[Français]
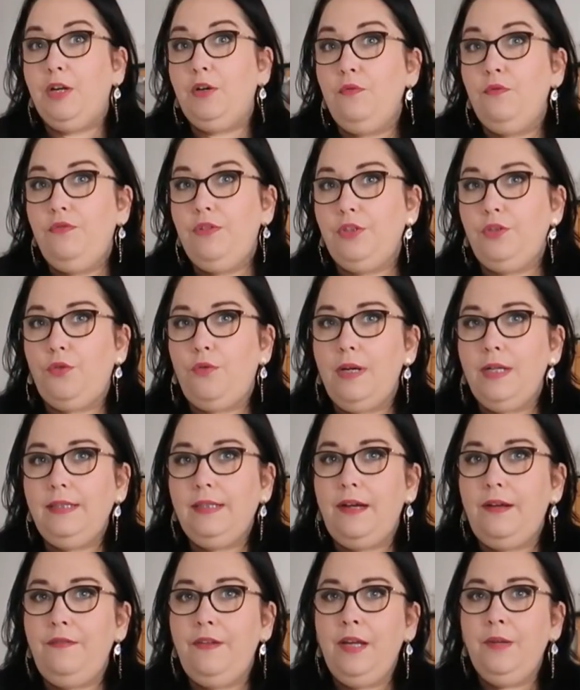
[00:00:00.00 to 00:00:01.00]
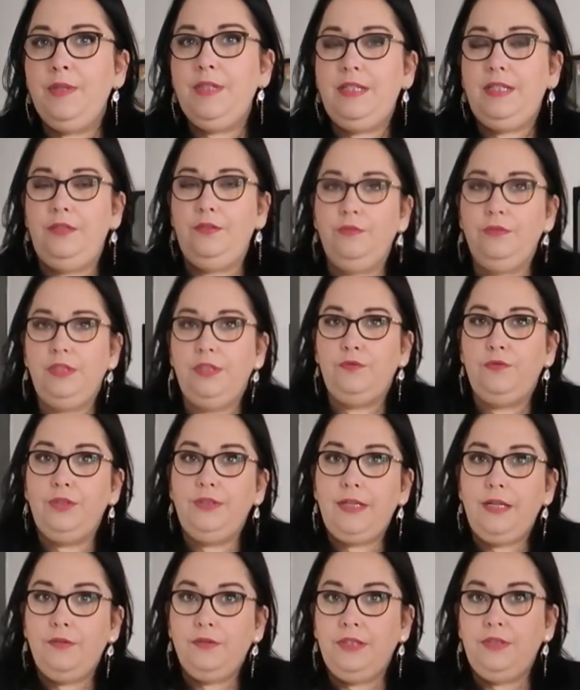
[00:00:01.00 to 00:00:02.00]
bah, qu'on voit trop à travers mais sinon au niveau
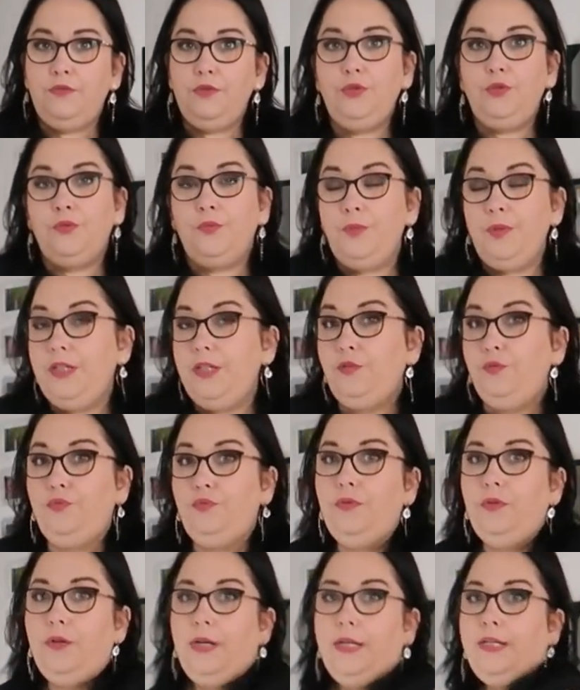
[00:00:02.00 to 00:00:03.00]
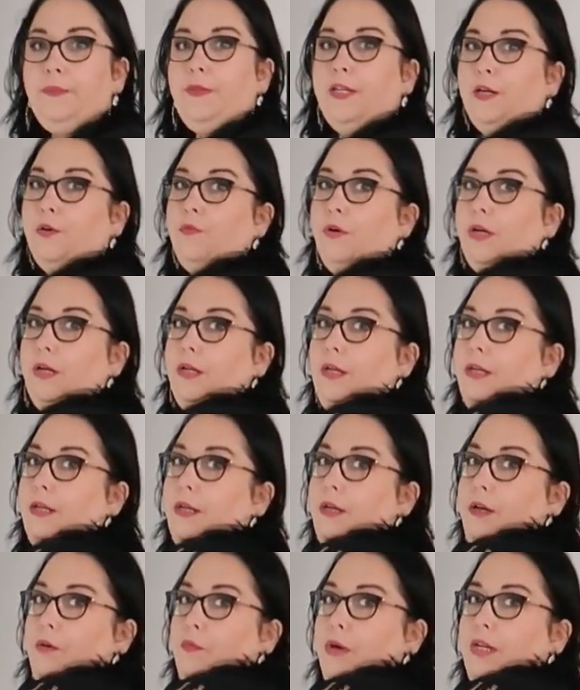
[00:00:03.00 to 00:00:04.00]
taille au niveau tombé et tout euh, elle est bien quoi
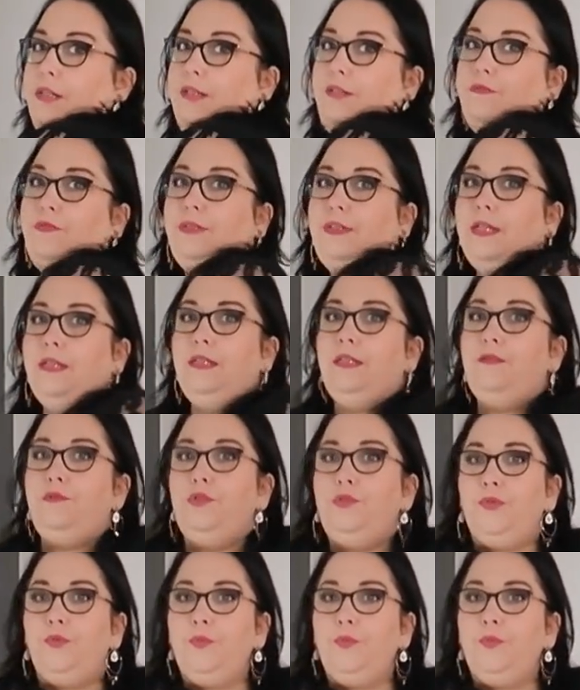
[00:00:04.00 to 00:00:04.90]
niveau taille, niveau